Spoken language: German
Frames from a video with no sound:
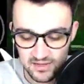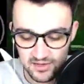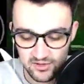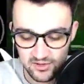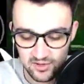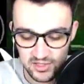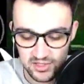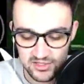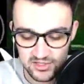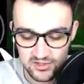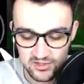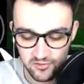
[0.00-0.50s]
habe ich
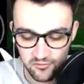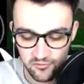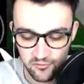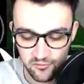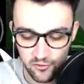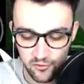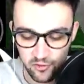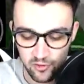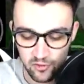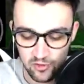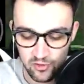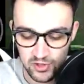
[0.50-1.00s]
natürlich zu
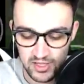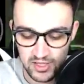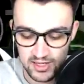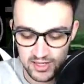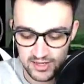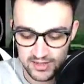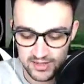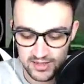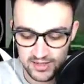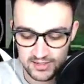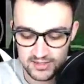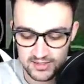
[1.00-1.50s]
früh
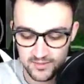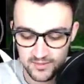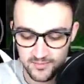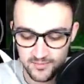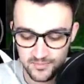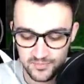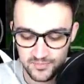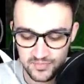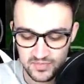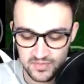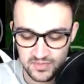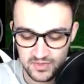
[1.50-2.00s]
geredet.
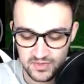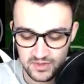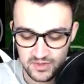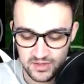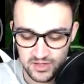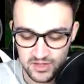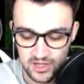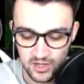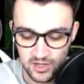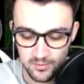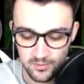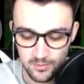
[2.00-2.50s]

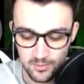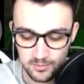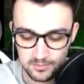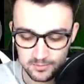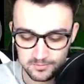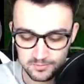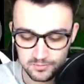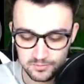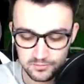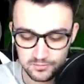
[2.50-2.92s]
Komm.